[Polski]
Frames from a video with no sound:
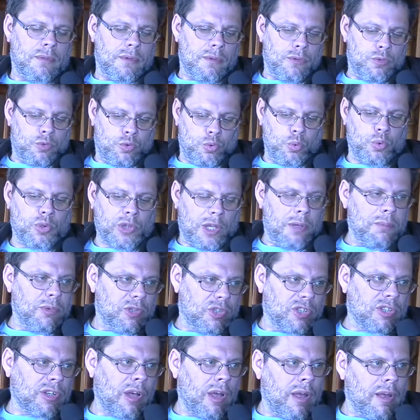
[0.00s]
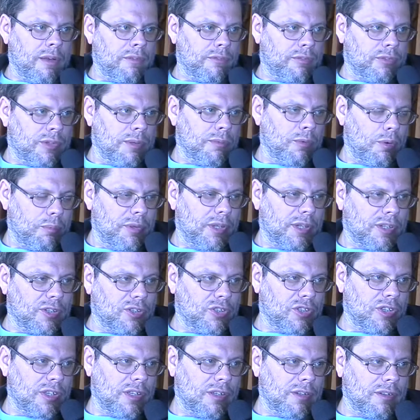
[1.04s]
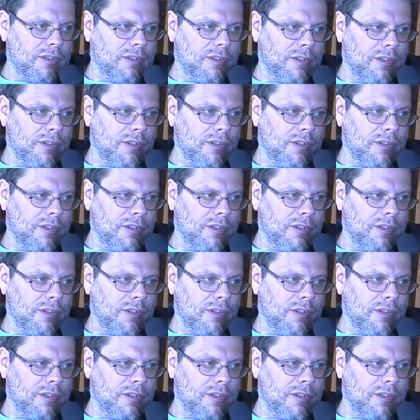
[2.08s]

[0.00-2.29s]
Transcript: Tutaj mieszkałem w tym obiekcie,